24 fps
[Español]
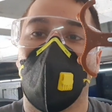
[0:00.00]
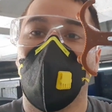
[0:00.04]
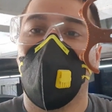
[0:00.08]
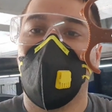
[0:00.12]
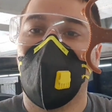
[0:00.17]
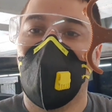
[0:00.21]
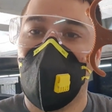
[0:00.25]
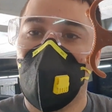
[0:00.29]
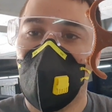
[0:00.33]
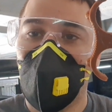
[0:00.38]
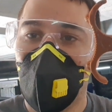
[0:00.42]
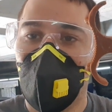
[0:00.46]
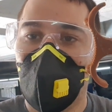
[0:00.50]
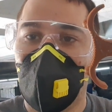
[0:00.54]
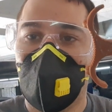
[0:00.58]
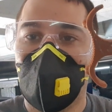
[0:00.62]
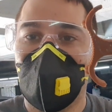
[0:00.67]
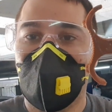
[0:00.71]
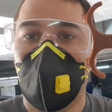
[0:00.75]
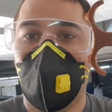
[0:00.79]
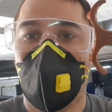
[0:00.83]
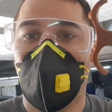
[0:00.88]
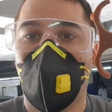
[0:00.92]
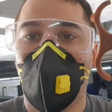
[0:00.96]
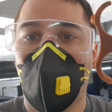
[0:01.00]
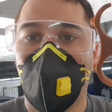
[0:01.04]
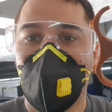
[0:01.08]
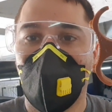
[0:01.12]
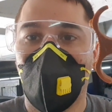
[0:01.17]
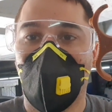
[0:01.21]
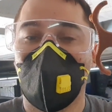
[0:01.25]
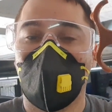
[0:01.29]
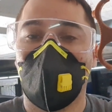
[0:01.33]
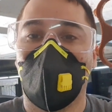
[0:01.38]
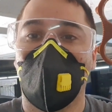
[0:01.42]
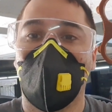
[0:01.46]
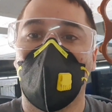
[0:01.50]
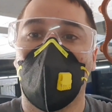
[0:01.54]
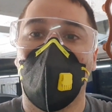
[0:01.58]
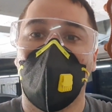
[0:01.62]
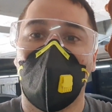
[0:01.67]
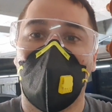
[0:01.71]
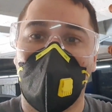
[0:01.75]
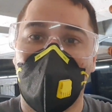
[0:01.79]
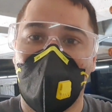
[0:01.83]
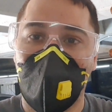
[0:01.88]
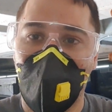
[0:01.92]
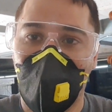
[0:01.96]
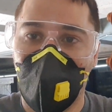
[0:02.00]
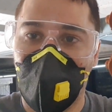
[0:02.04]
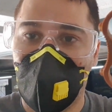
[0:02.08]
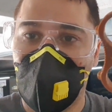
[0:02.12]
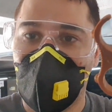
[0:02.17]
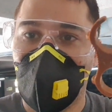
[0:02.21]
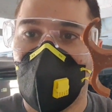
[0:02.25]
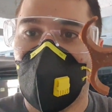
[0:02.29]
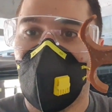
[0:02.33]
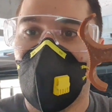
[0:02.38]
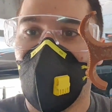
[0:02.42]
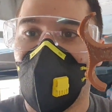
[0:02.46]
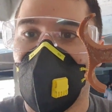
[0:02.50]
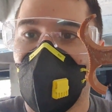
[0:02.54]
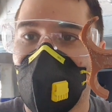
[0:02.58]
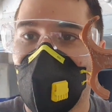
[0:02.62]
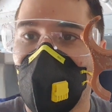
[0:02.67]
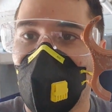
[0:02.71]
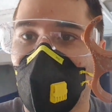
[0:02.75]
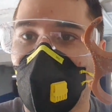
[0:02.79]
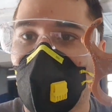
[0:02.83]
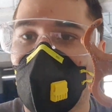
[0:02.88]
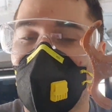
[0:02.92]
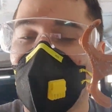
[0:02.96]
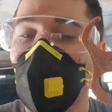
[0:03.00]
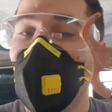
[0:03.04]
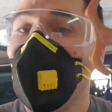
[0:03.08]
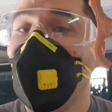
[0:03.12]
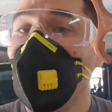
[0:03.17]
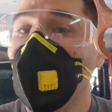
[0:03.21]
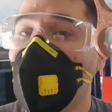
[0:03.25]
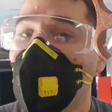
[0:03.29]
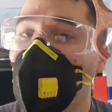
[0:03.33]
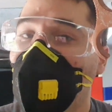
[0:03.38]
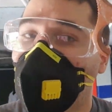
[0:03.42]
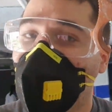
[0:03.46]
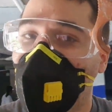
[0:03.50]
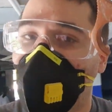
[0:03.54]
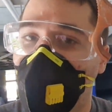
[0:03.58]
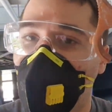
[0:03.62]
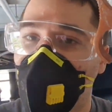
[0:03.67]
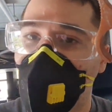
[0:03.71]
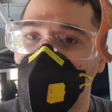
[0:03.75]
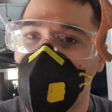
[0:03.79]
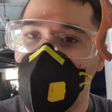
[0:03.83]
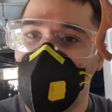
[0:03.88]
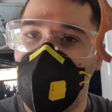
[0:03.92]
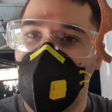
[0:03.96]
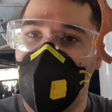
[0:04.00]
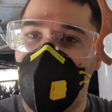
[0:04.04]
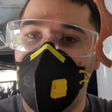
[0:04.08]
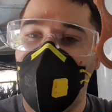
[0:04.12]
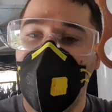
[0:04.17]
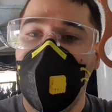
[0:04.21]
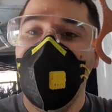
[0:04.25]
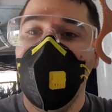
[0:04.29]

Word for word: donaciones y apoyo a otras fundaciones, instituciones y trabajo social.